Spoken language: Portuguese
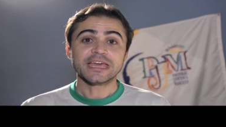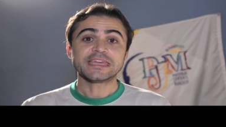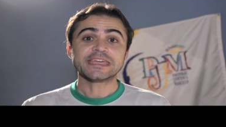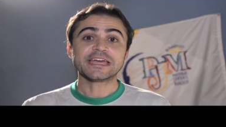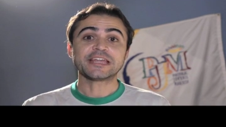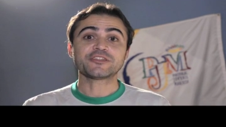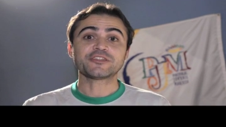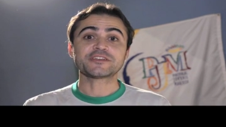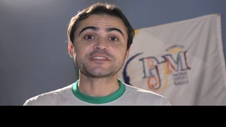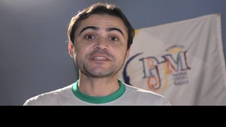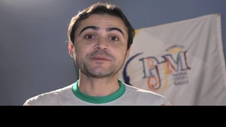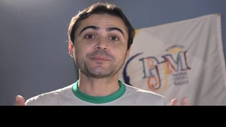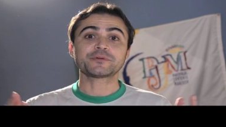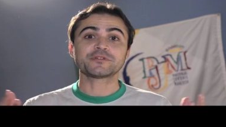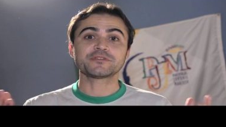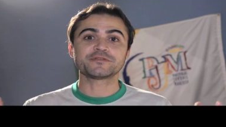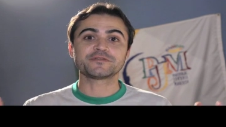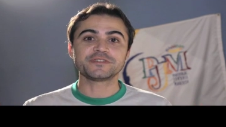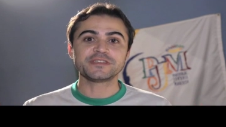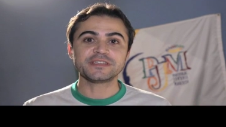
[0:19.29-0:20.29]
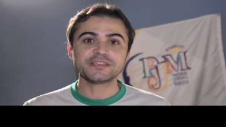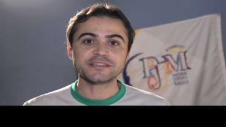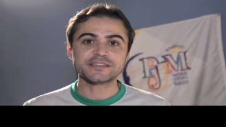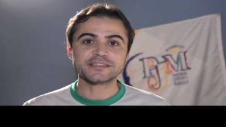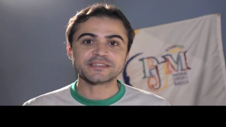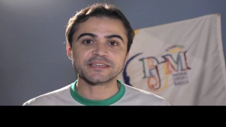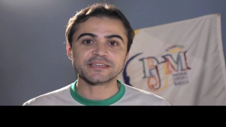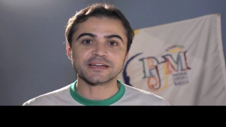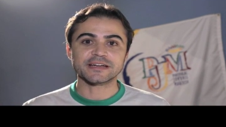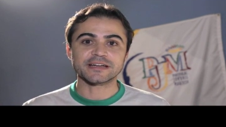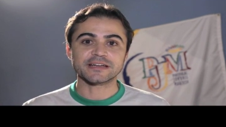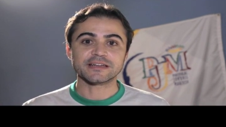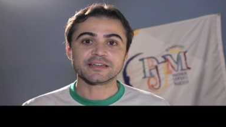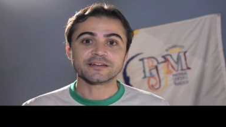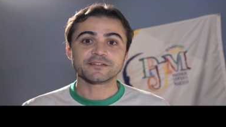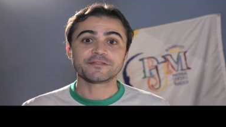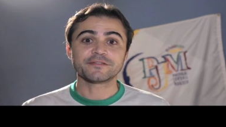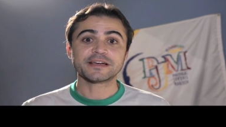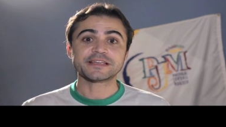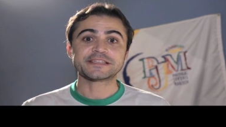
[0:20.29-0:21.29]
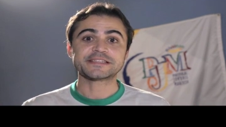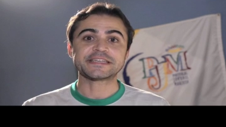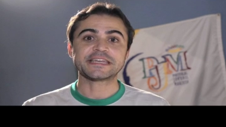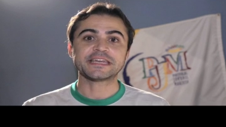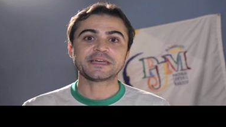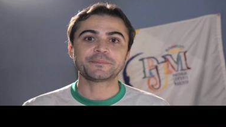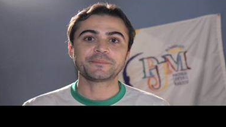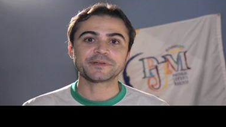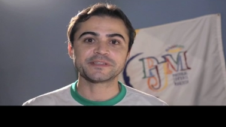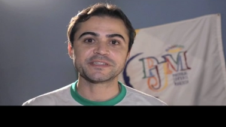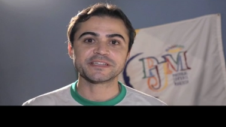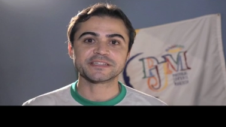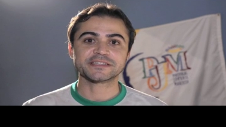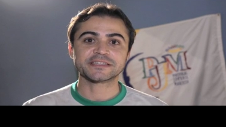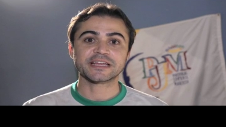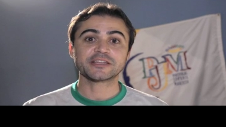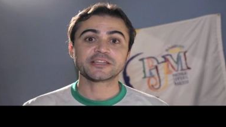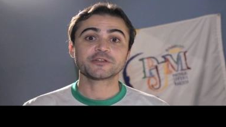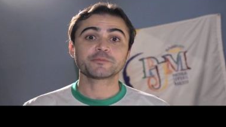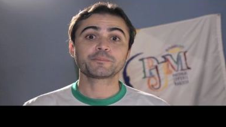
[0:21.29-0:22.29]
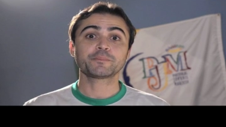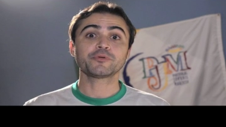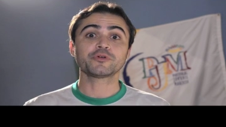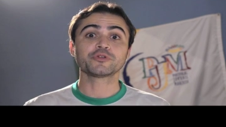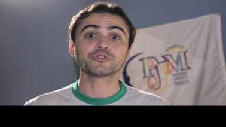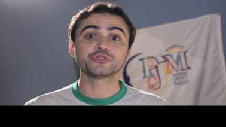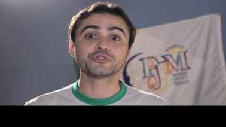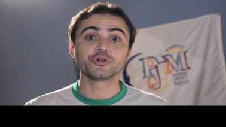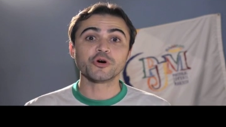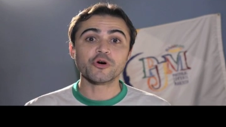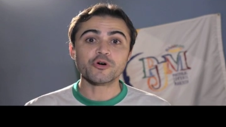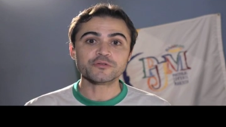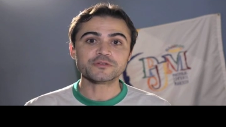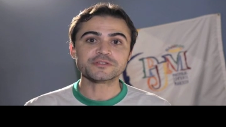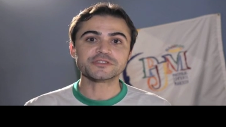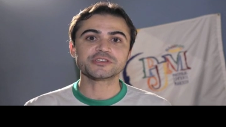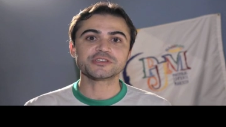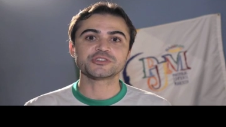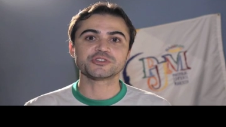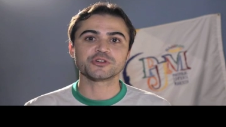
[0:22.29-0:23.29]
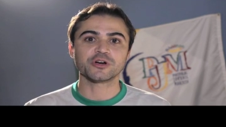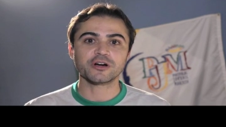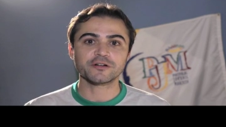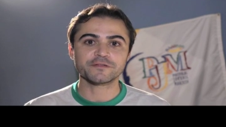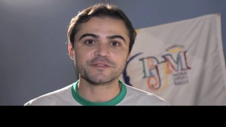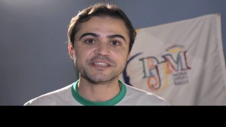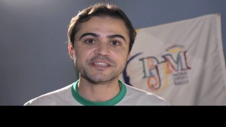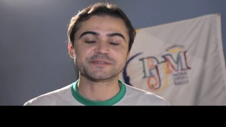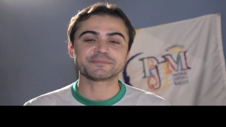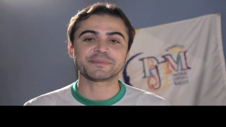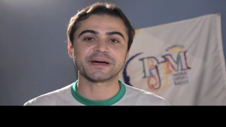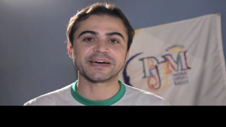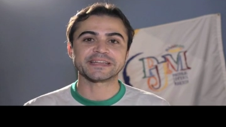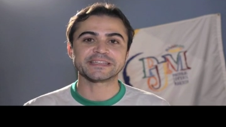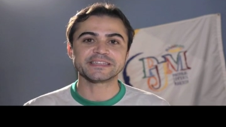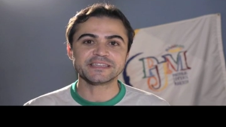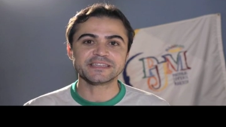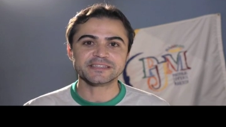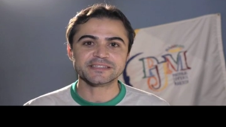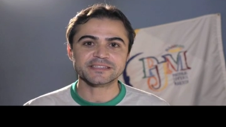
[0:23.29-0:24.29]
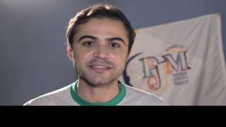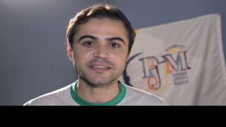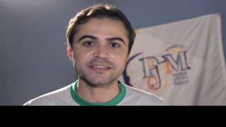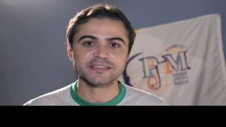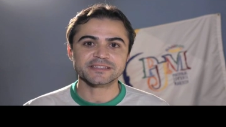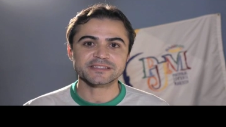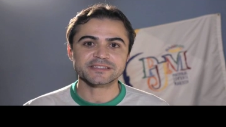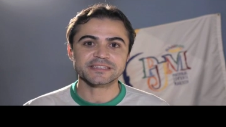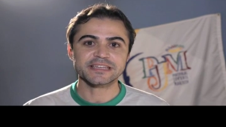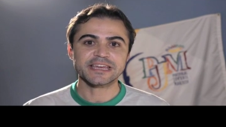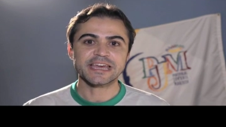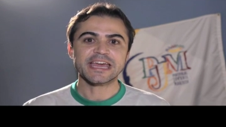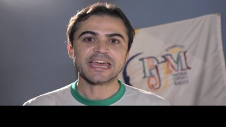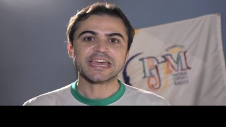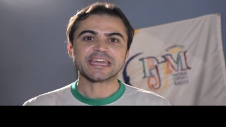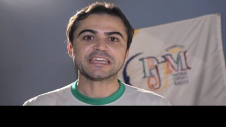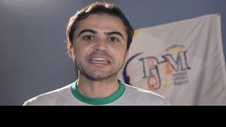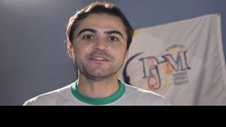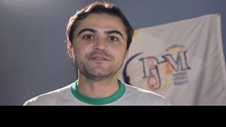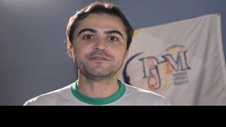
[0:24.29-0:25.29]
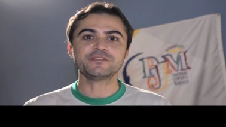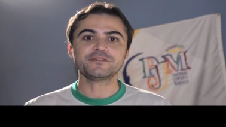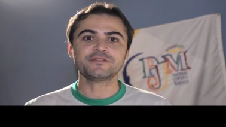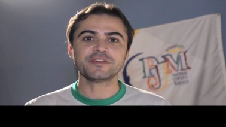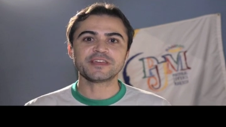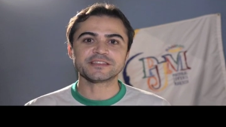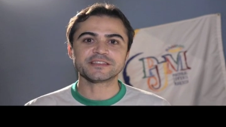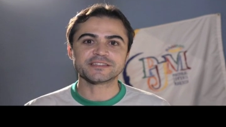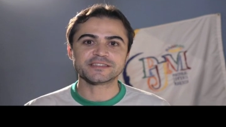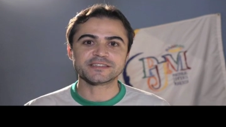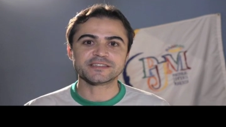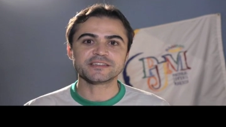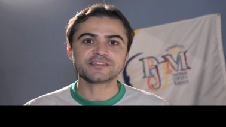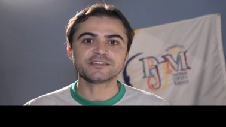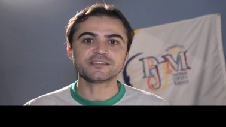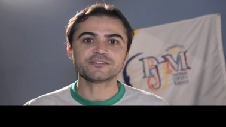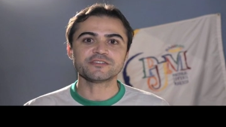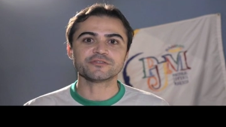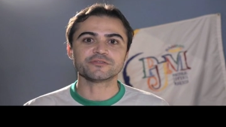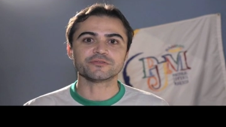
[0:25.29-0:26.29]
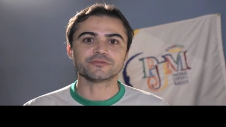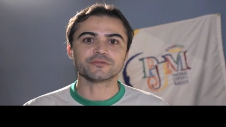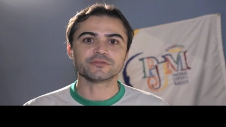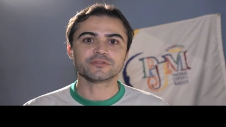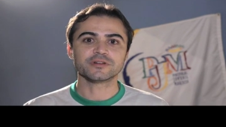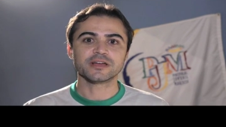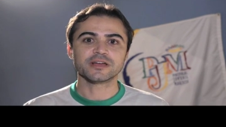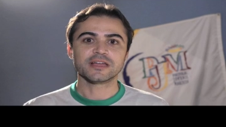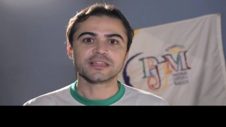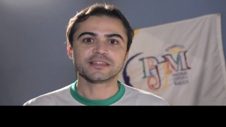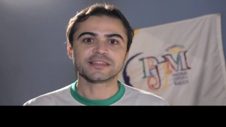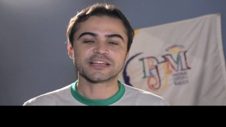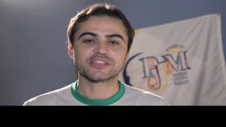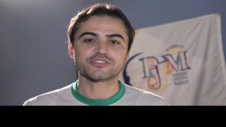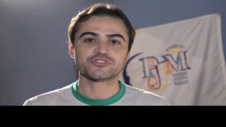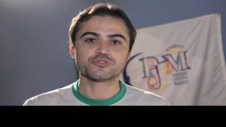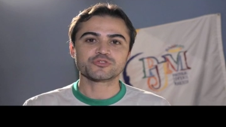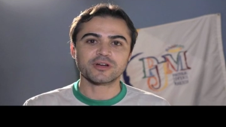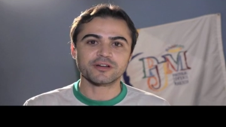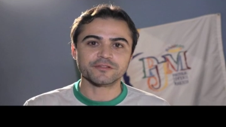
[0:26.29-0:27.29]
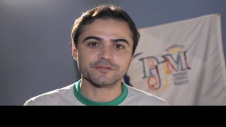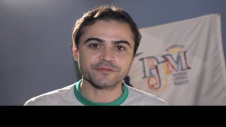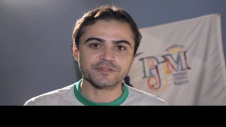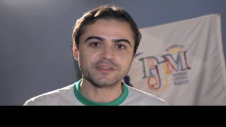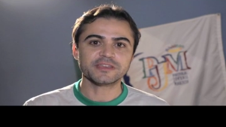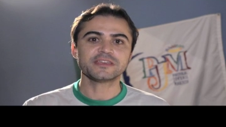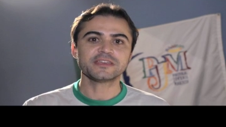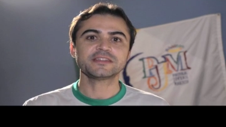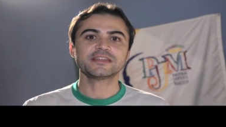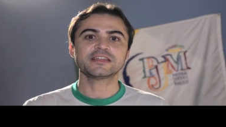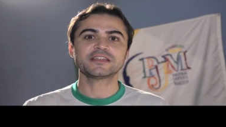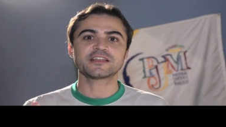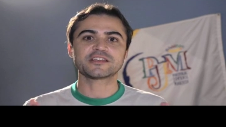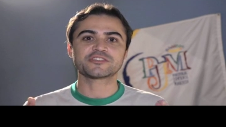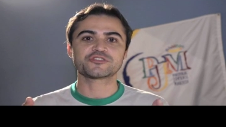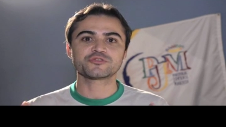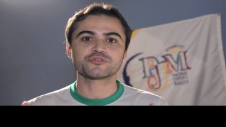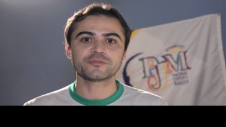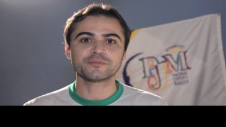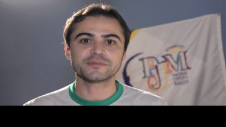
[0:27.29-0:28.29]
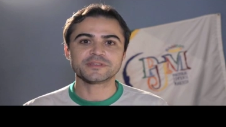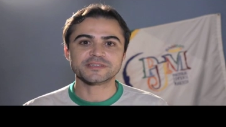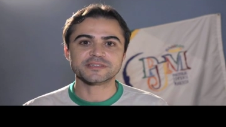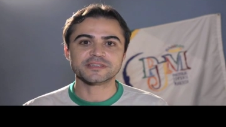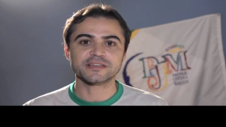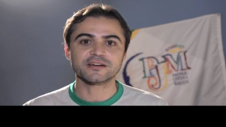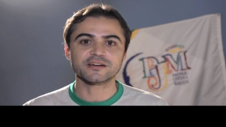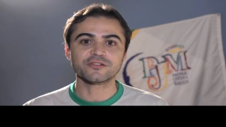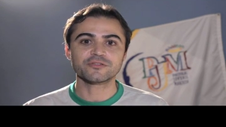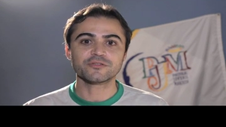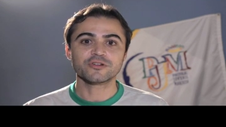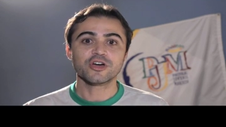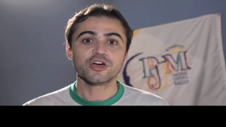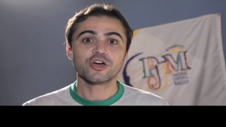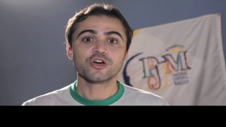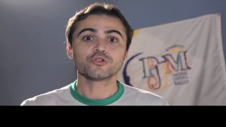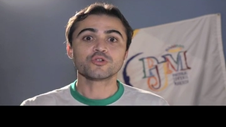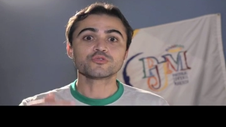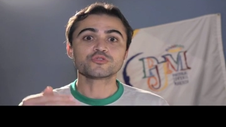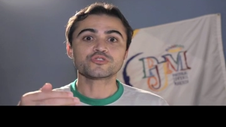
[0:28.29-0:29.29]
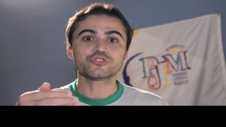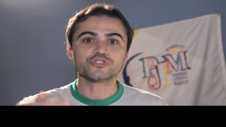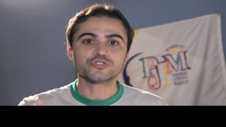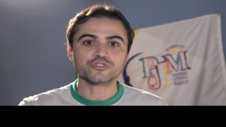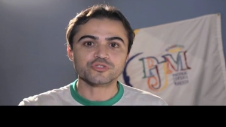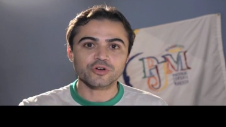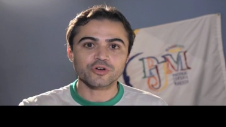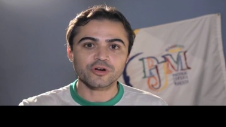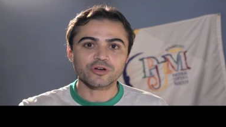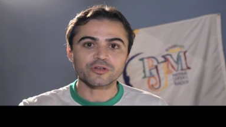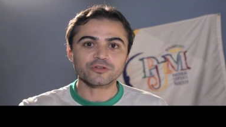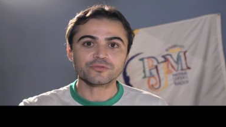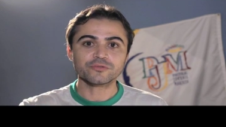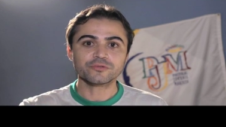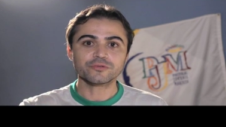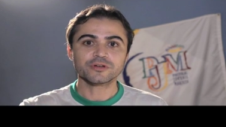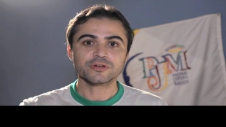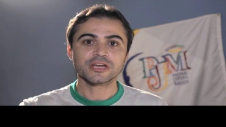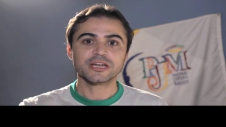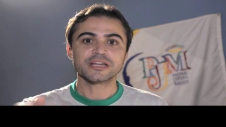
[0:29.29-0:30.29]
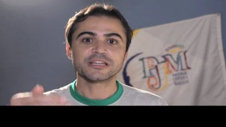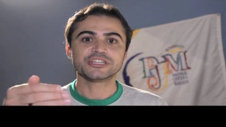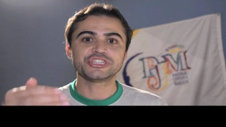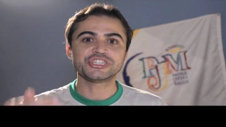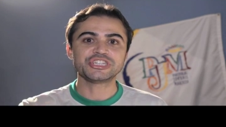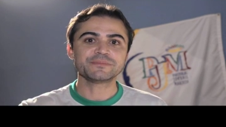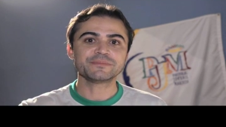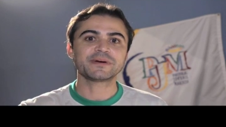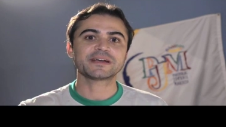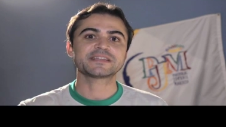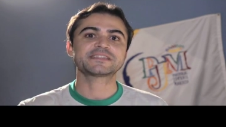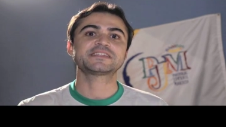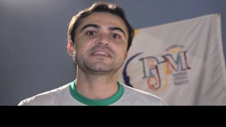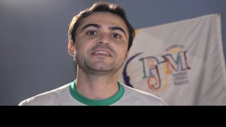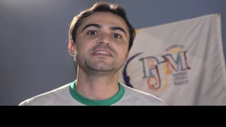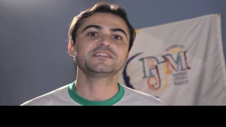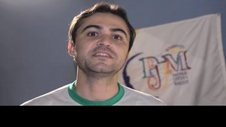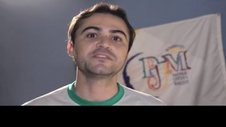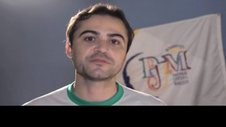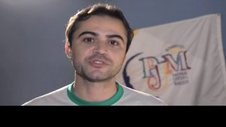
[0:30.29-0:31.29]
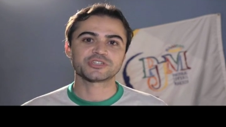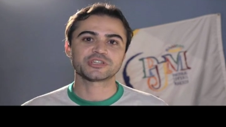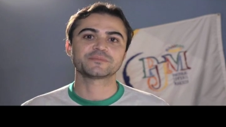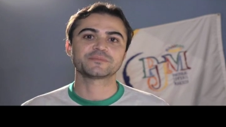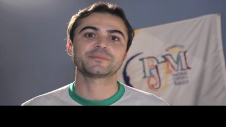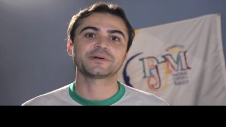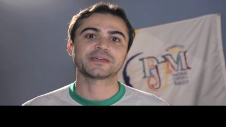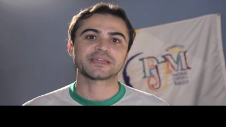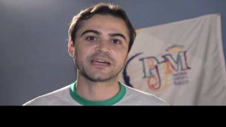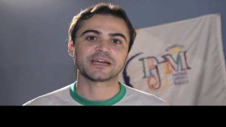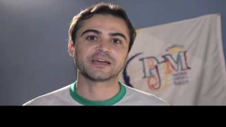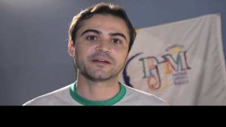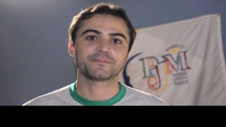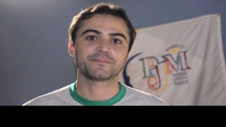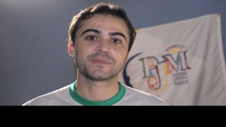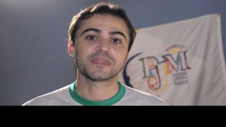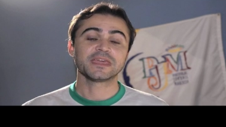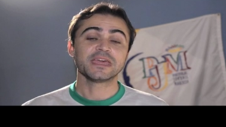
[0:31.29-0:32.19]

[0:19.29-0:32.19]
E a nossa província vai ser representada por 12 jovens maristas que vivenciam na sua vida, na sua missão, o sonho de Marcelino Champagnat.